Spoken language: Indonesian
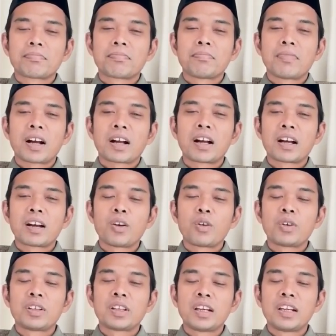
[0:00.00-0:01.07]
Maka kalau
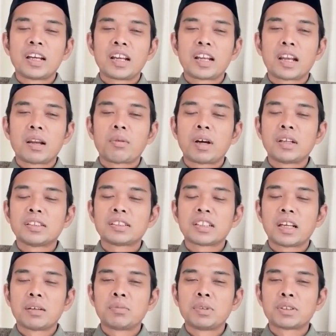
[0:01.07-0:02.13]
kita lihat dalam hadis
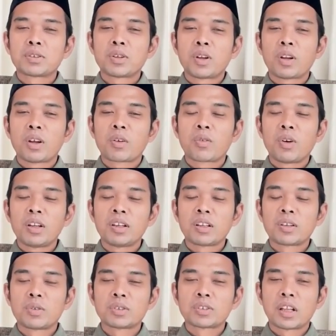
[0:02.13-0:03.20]
Nabi Shallallahu
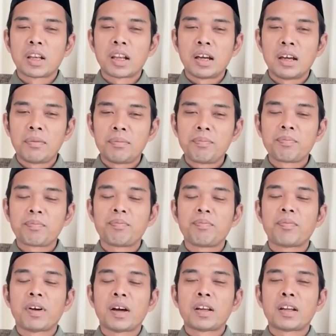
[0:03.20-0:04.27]
Alaihi Wasallam
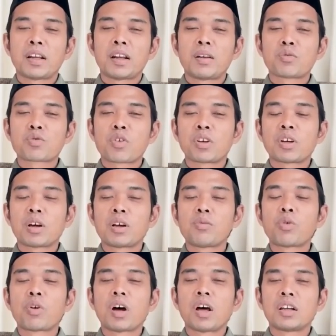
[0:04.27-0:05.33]
ada dalam Sahih Al
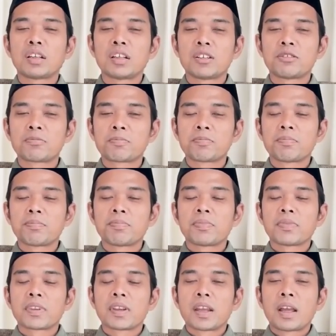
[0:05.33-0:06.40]
Bukhari.
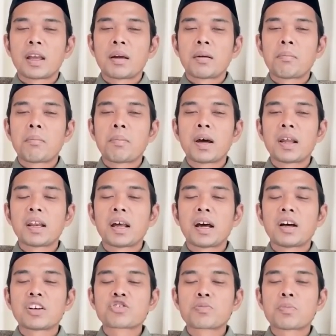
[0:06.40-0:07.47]
Man
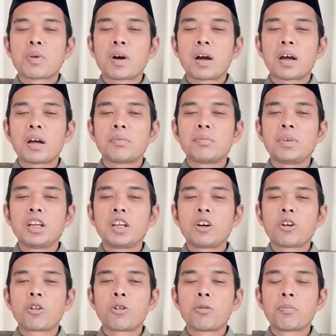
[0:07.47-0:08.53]
asbaha
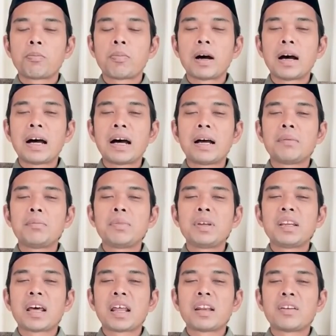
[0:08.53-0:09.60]
minkum
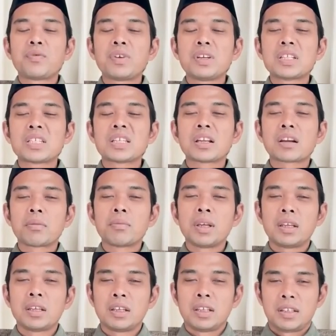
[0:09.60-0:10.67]
aminan fi
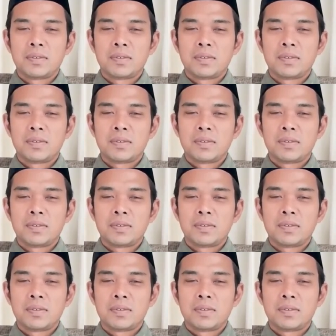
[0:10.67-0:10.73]
sirbihi.